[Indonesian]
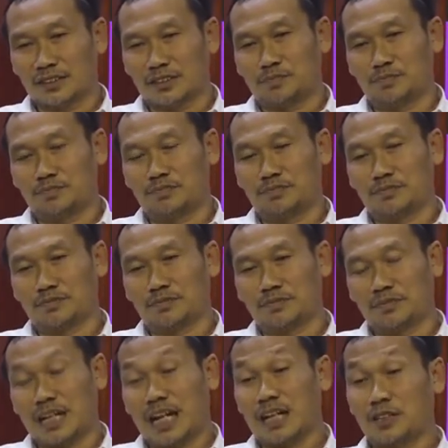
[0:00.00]
terus
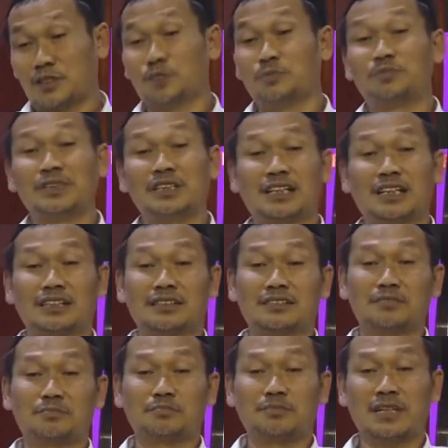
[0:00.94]
kagum
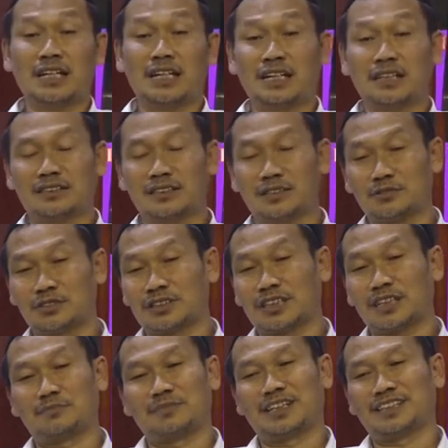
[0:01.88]
bilang ma
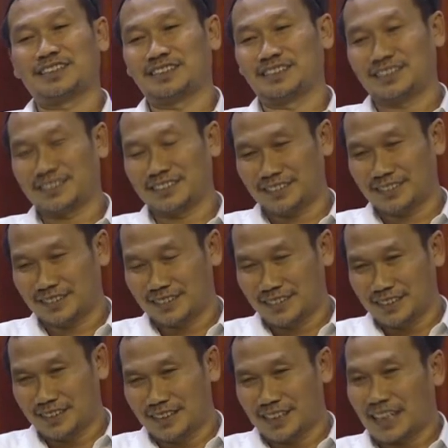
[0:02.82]
ahsanus samai.
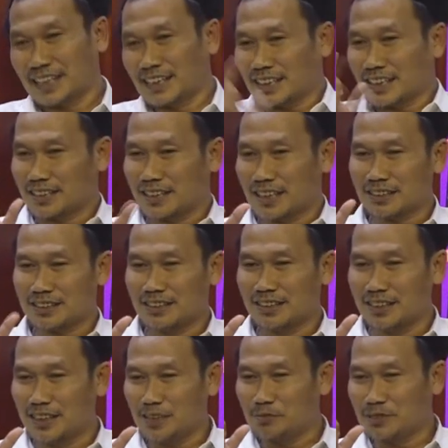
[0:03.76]
Karena
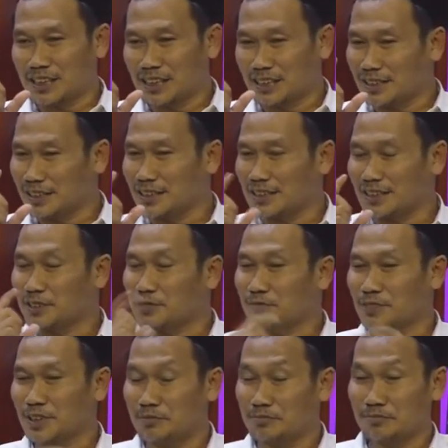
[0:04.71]
redaksi ini menjadi
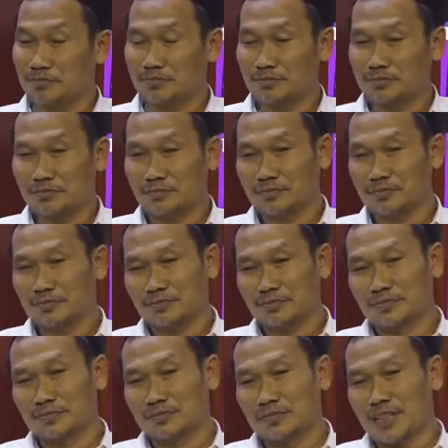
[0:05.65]
istifham,
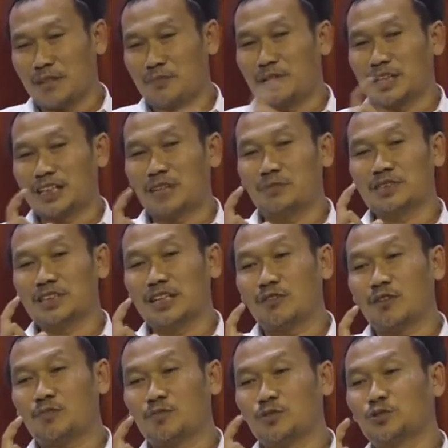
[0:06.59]
abahnya
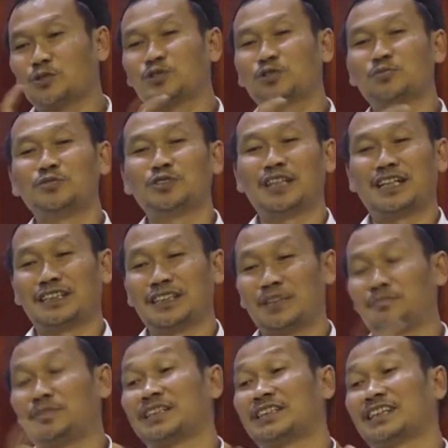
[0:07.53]
menjawab nujumuha
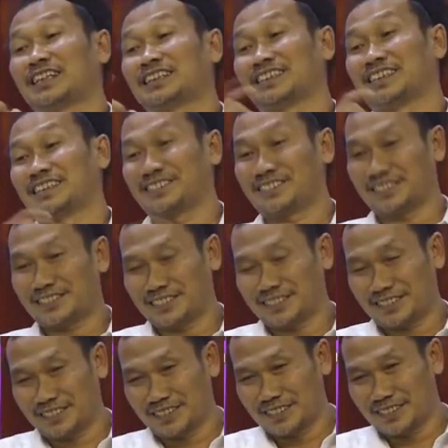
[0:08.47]
ya bintangnya.
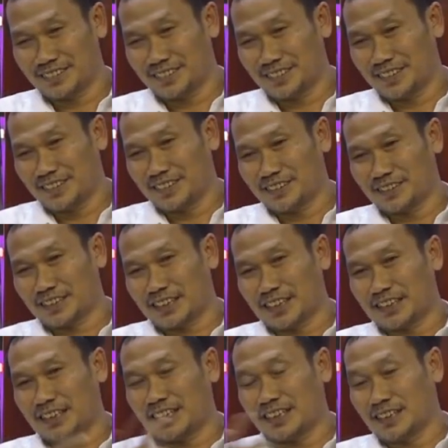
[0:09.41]
Terus
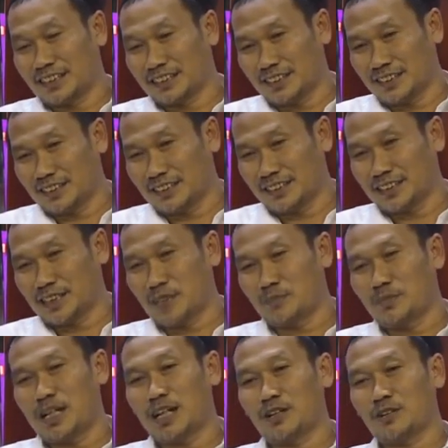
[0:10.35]
kata anaknya,
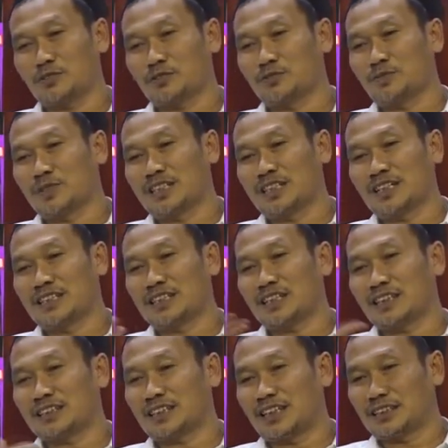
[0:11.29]
innama aradtu
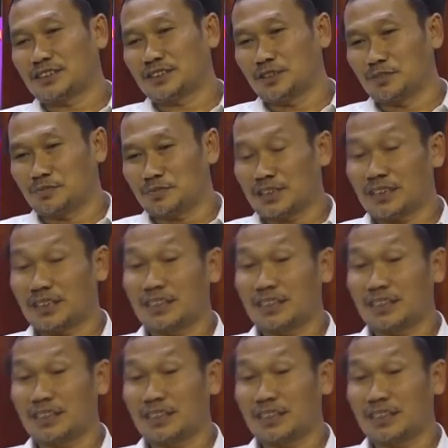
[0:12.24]
kata ajuk.